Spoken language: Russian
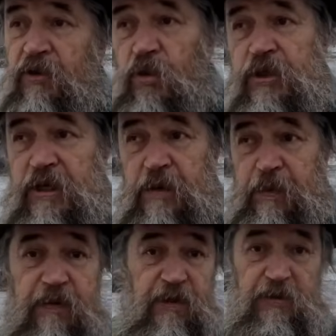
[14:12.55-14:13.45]
Оно
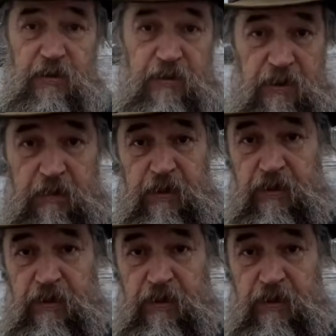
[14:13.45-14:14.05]
не привезенное